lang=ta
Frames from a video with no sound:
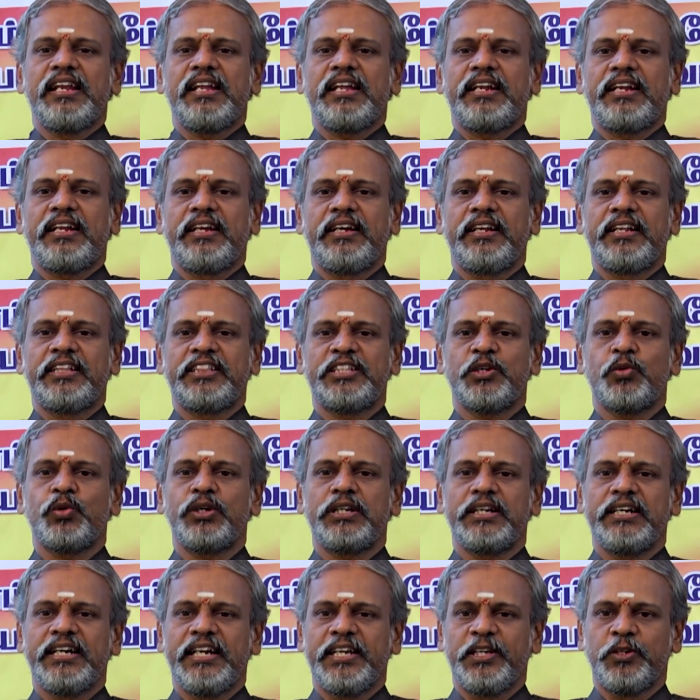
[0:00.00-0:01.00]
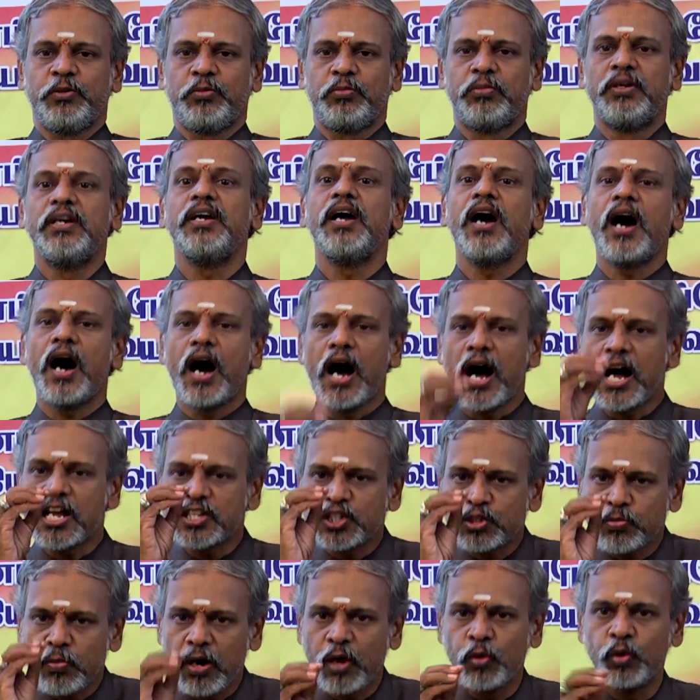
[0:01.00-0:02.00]
நல்ல ரத்த ஓட்டம் கிடைக்கும்
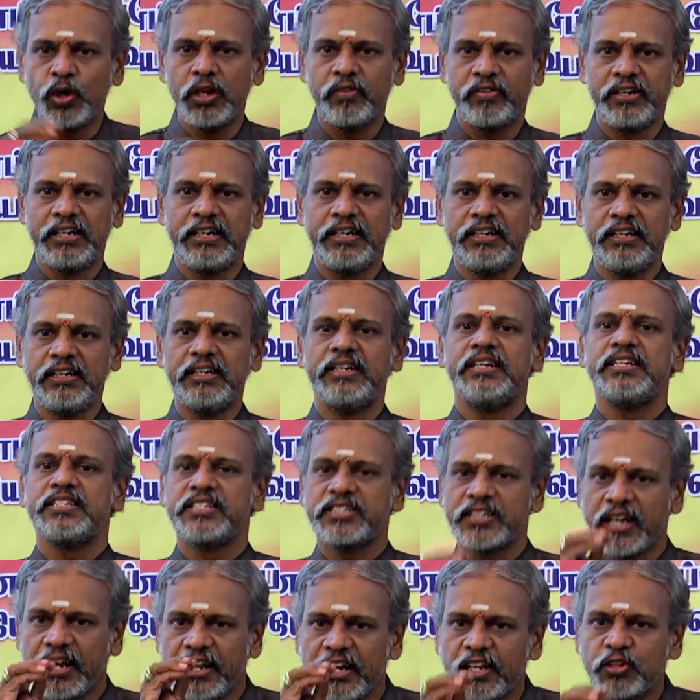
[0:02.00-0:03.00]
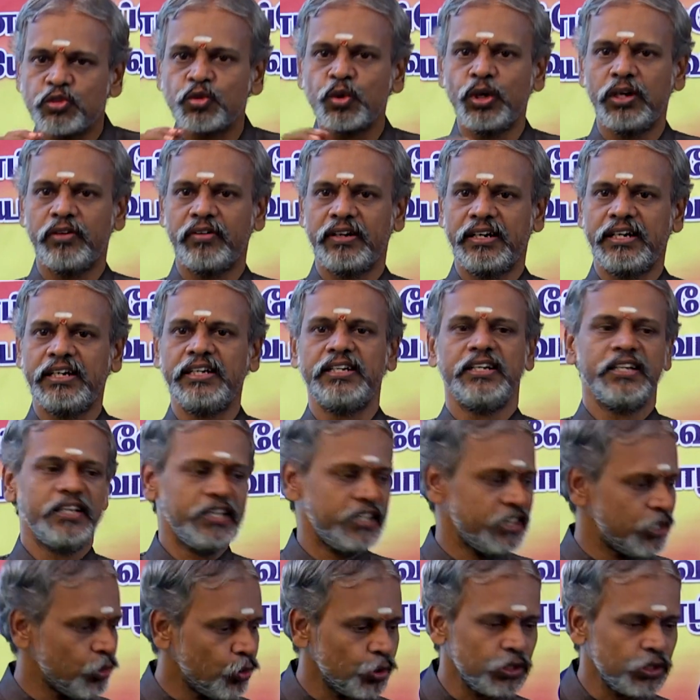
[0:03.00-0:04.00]
ஆஸ்மா உள்ளவர்கள் சைனஸ் உள்ளவர்கள் இந்த